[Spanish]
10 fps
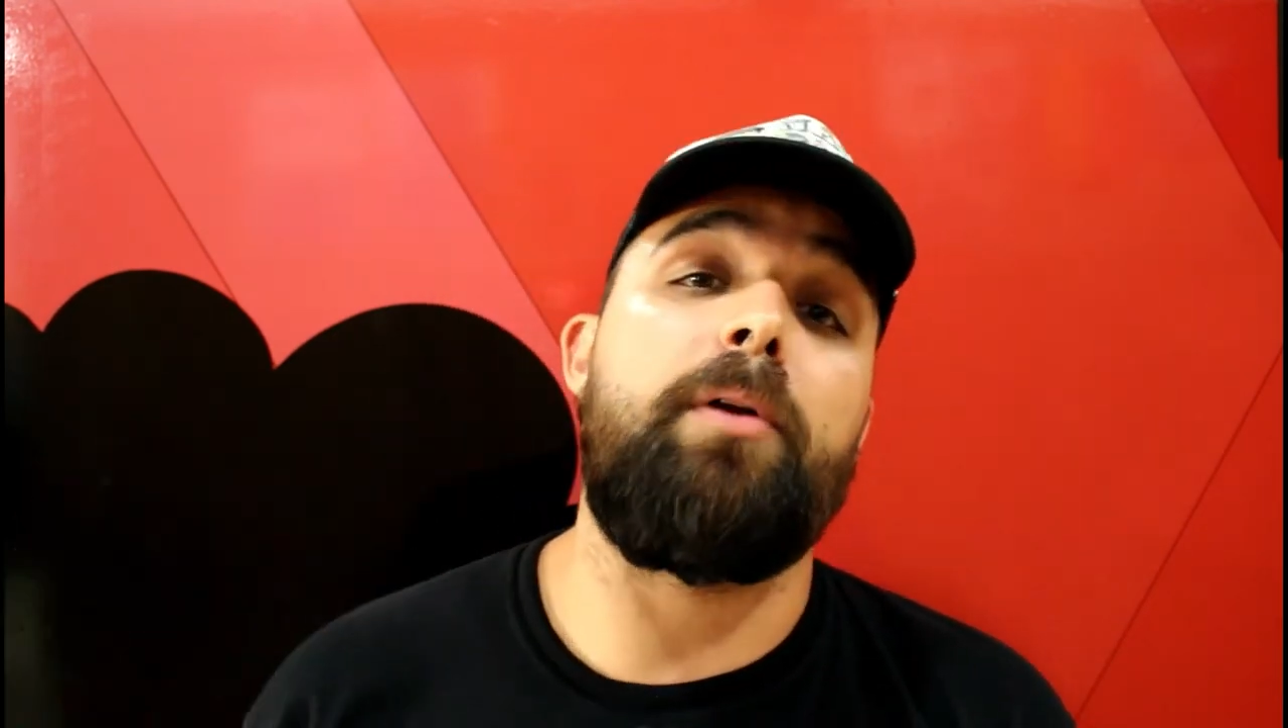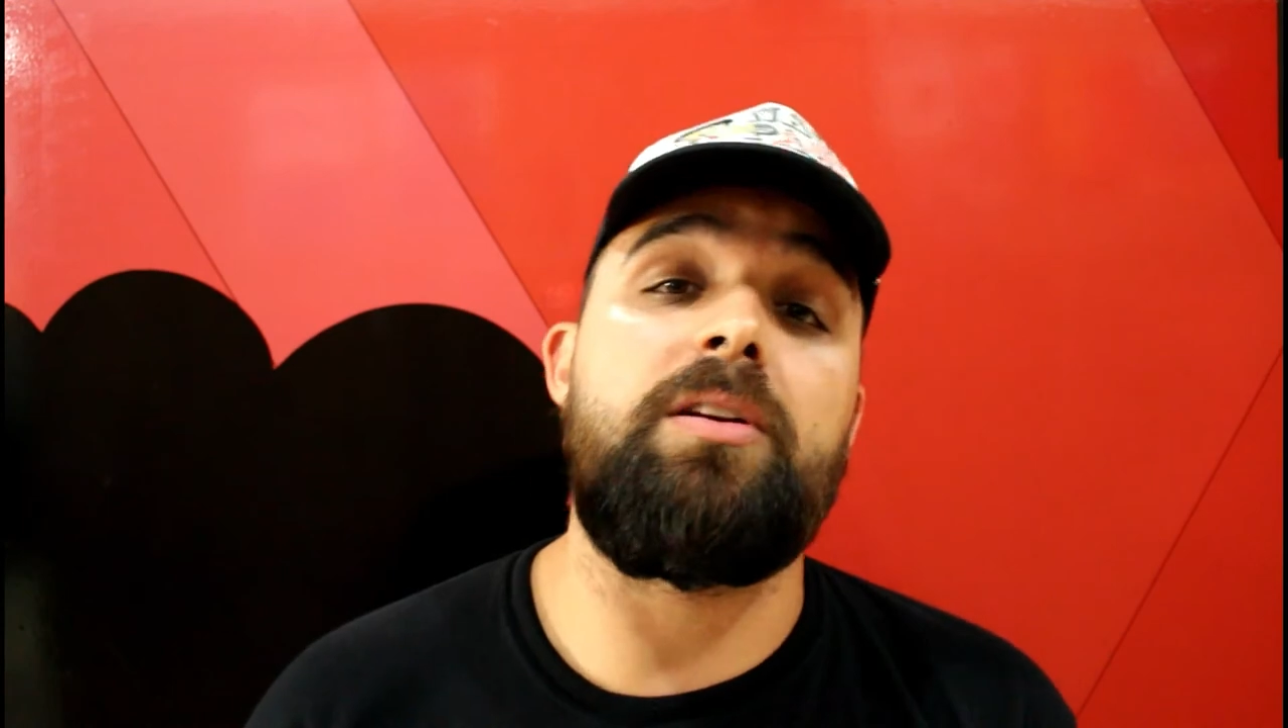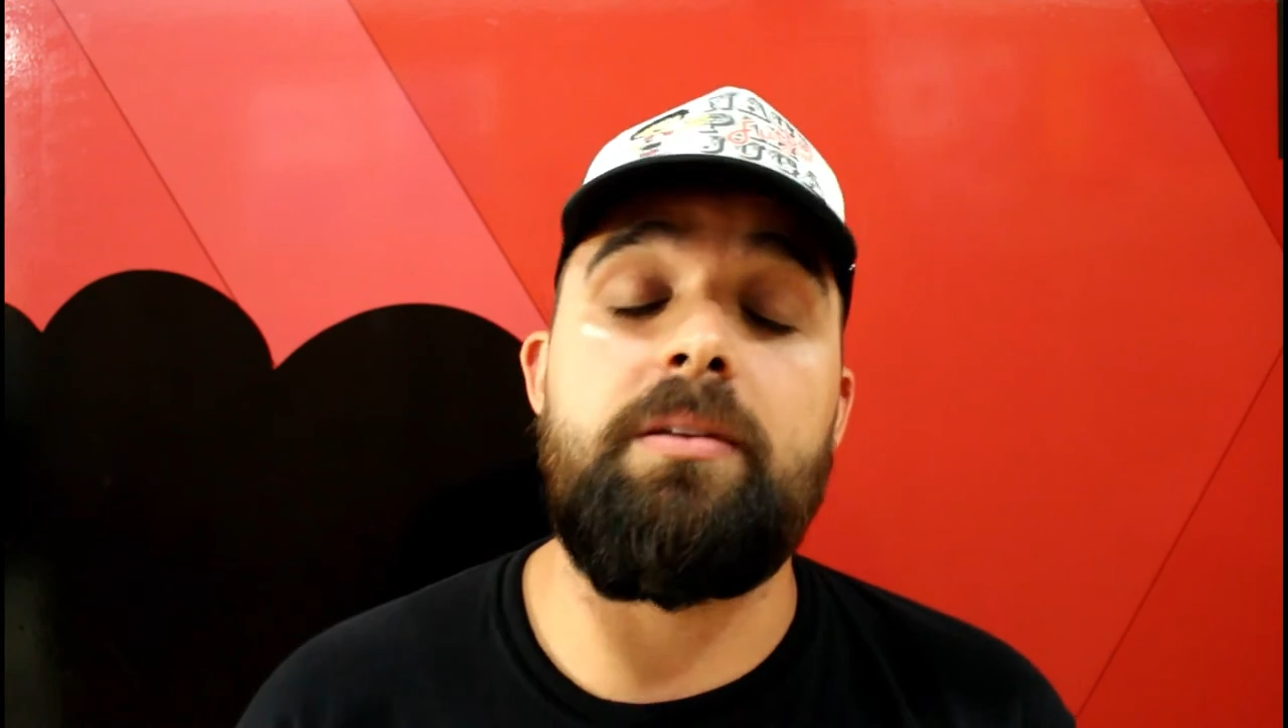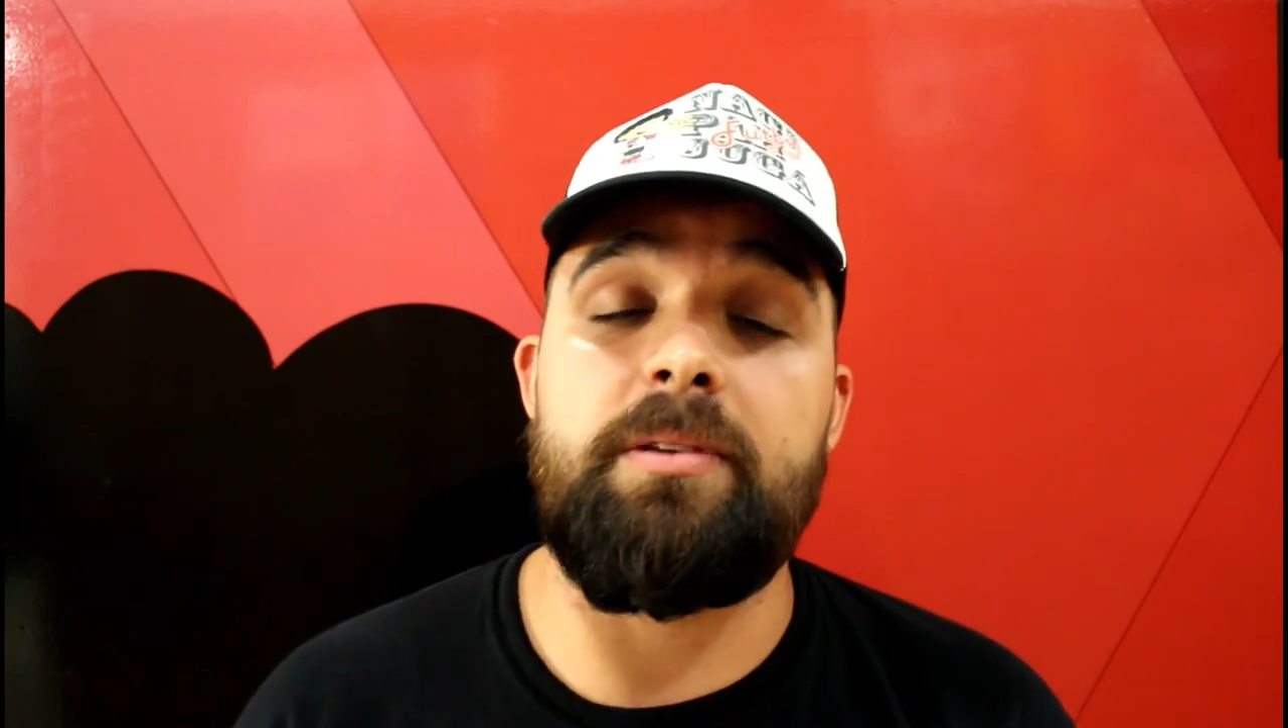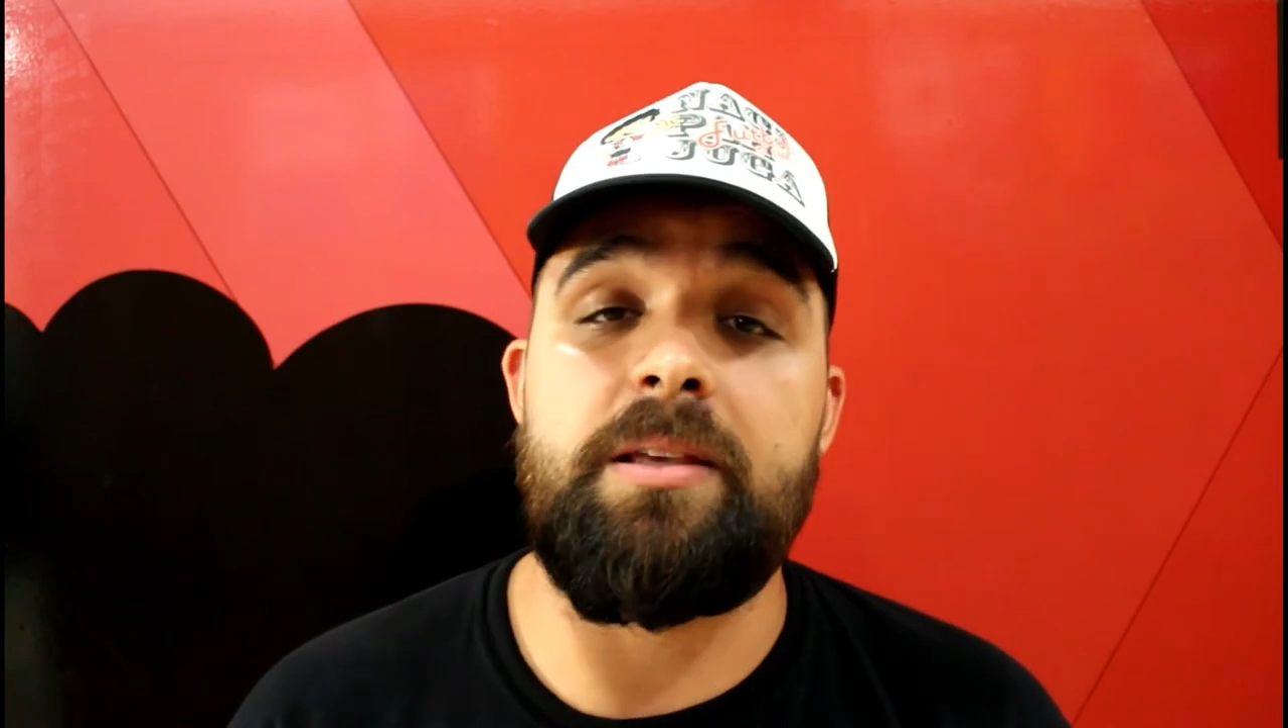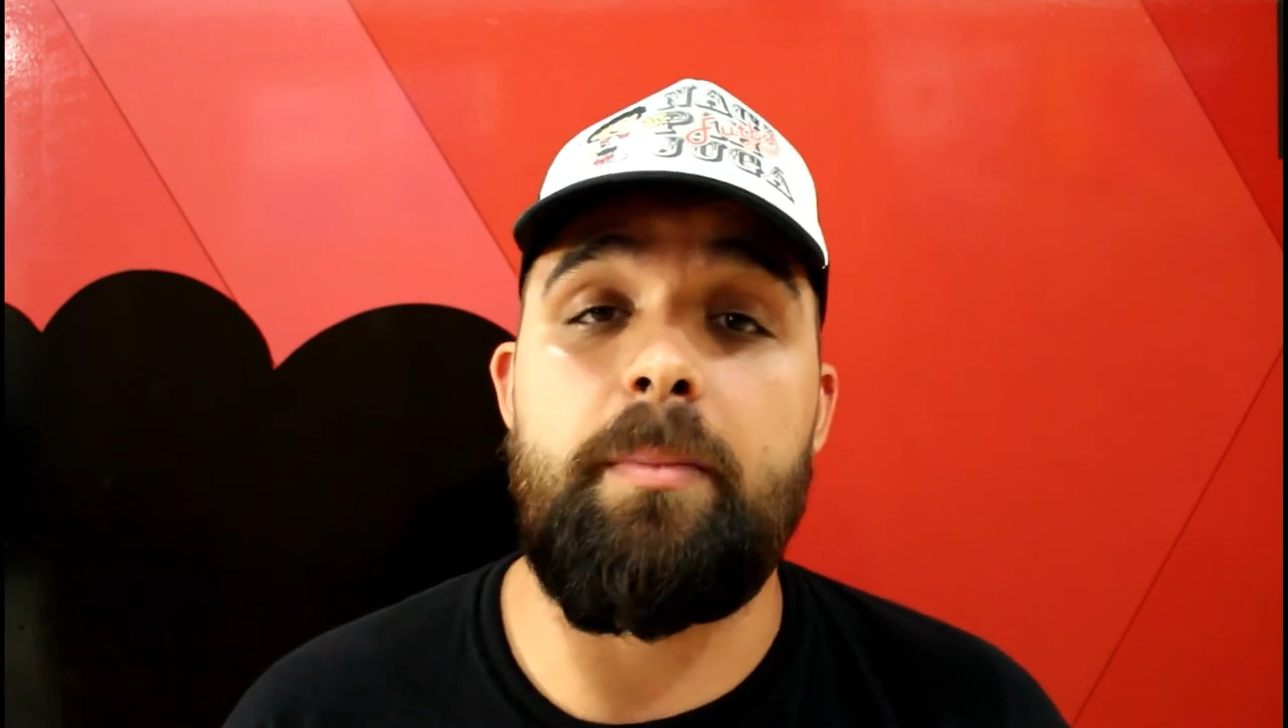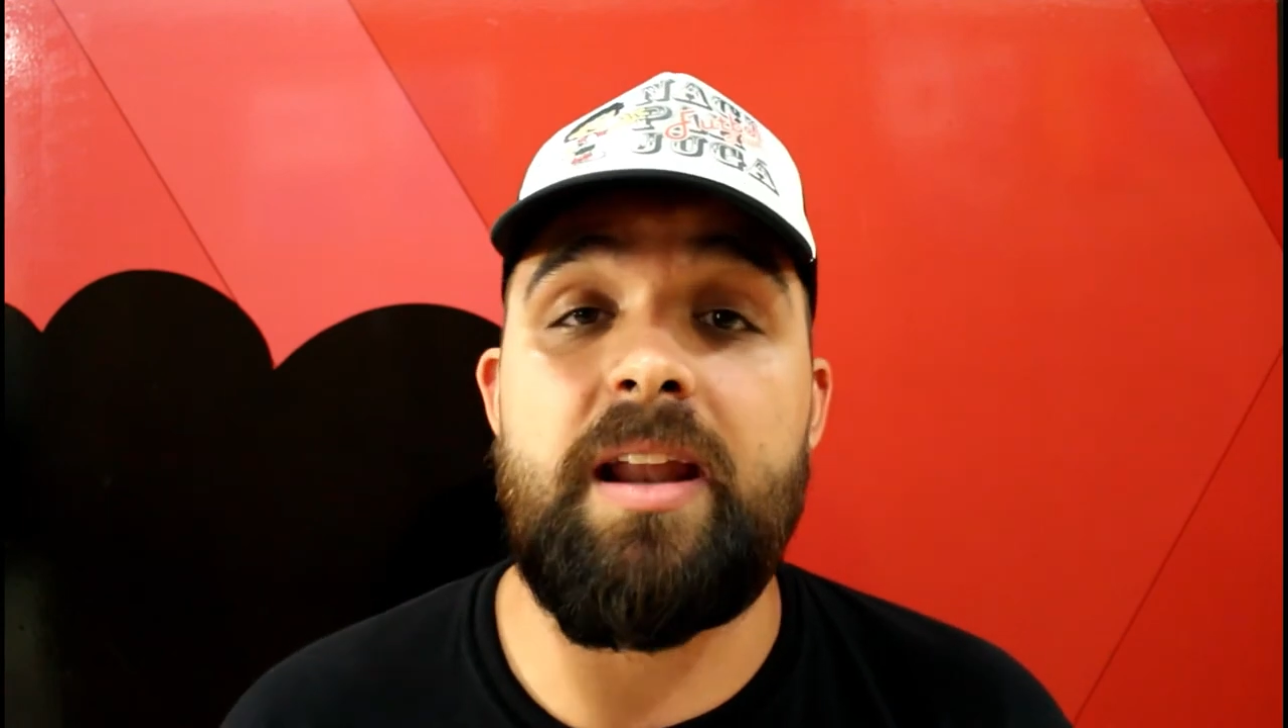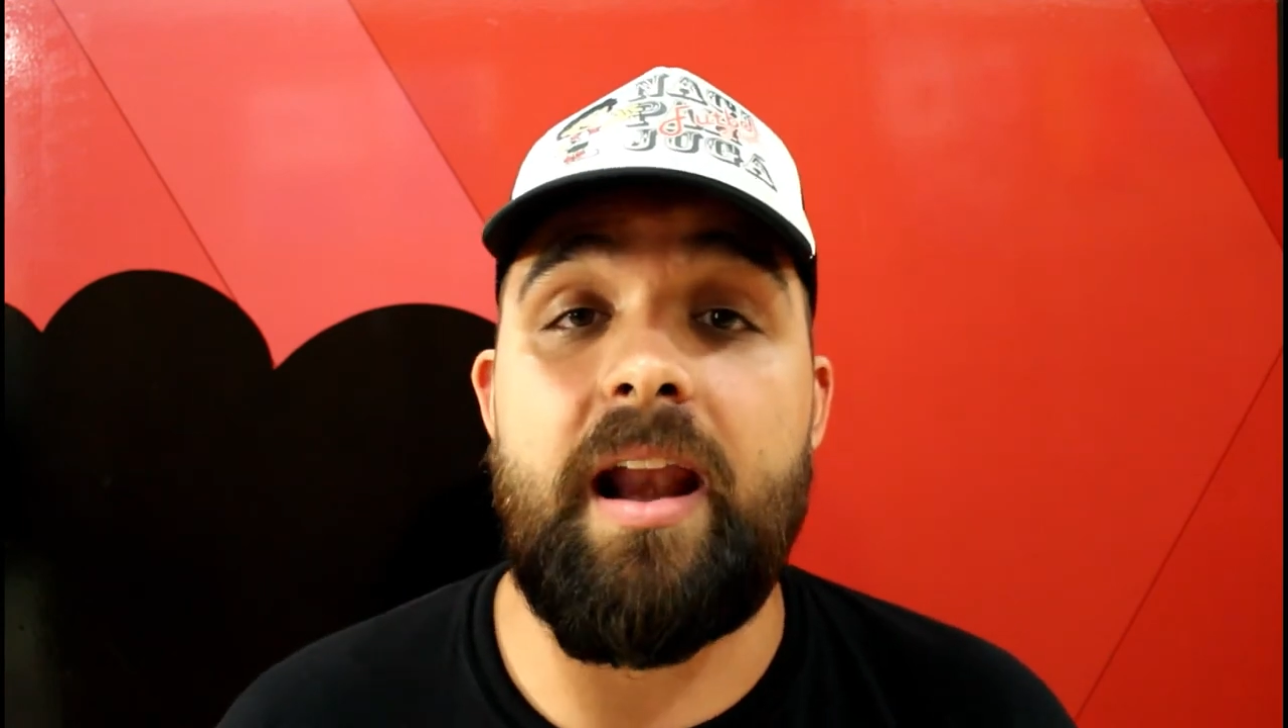próxima semana